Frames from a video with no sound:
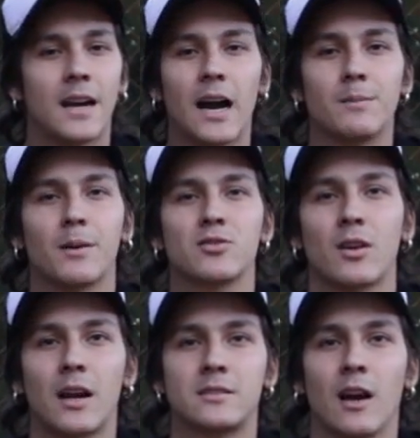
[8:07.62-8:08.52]
Cara, e passou
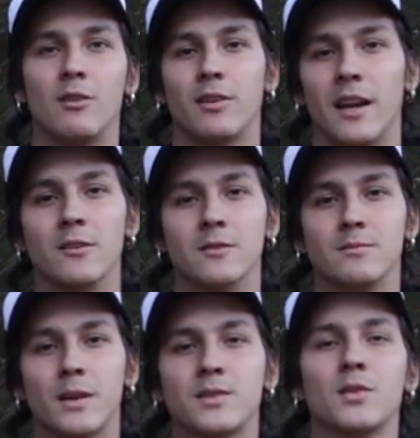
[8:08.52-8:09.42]
cartão, velho.
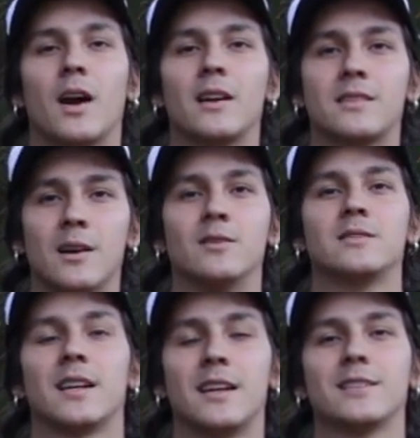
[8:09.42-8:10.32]
Passou cartão
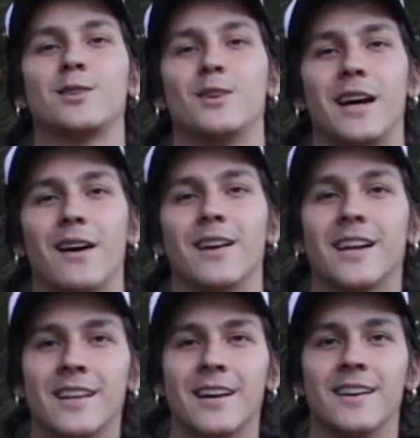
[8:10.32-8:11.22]
internacional
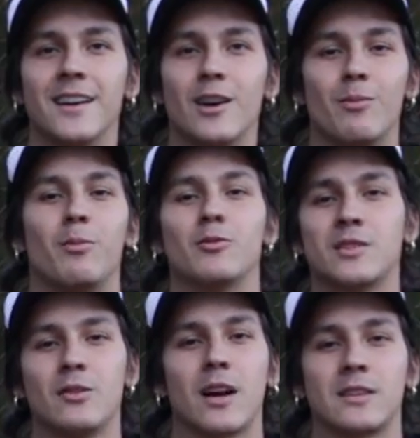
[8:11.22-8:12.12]
ainda. Eu
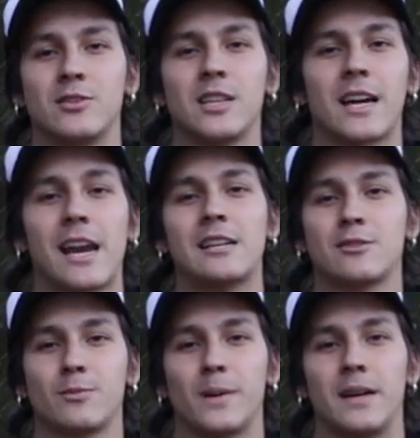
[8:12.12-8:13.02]
usei o cartão de
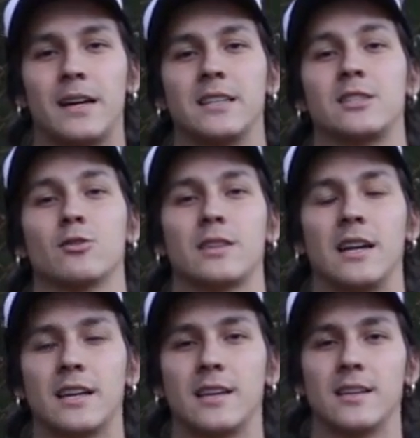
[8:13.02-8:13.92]
crédito para encher o
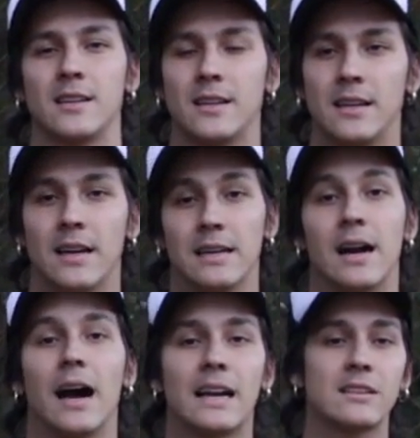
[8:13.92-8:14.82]
tanque.
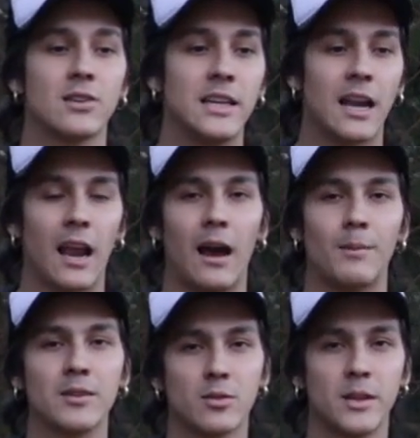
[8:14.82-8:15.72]
A gasolina lá é
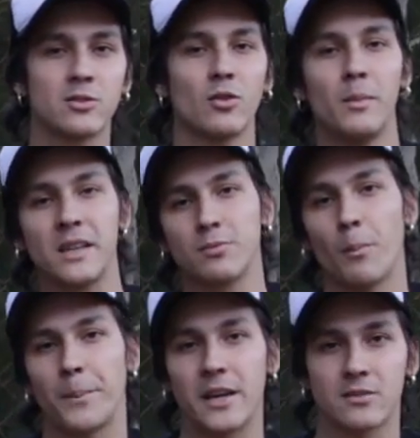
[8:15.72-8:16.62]
mais ou menos o mesmo
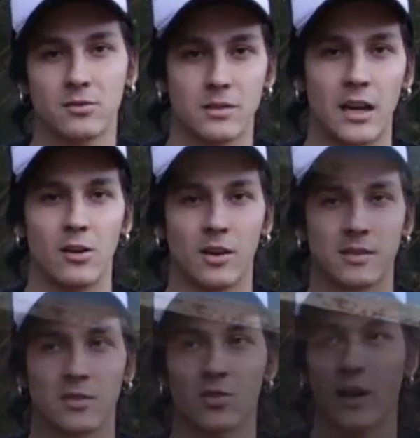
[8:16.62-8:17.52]
preço da
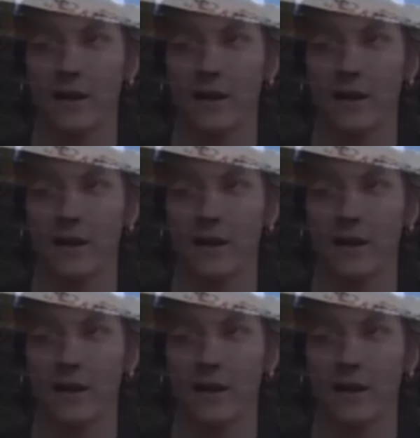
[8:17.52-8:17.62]
nossa, só